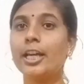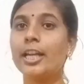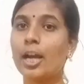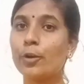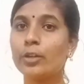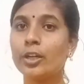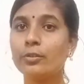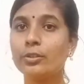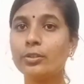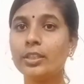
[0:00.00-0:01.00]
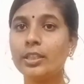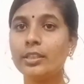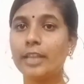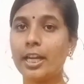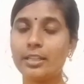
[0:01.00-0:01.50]
రాకుండా ఉంటుంది
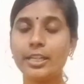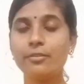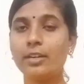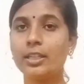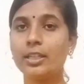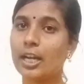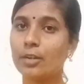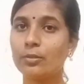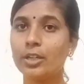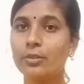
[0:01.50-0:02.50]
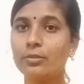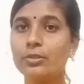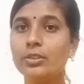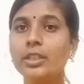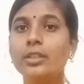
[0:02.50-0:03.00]
రా లేని వాళ్ళకు రాకుండా
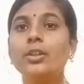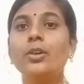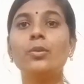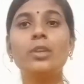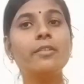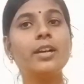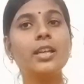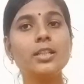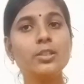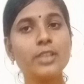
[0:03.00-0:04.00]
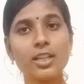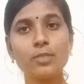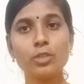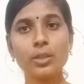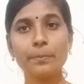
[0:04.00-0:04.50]
ఉంటుంది ఉన్న వాళ్ళకు
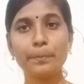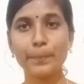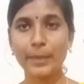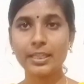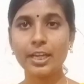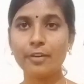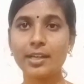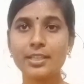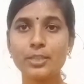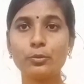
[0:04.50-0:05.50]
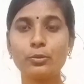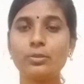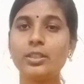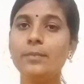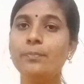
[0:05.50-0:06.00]
తగ్గుముఖం పట్టే అవకాశం ఉంటుంది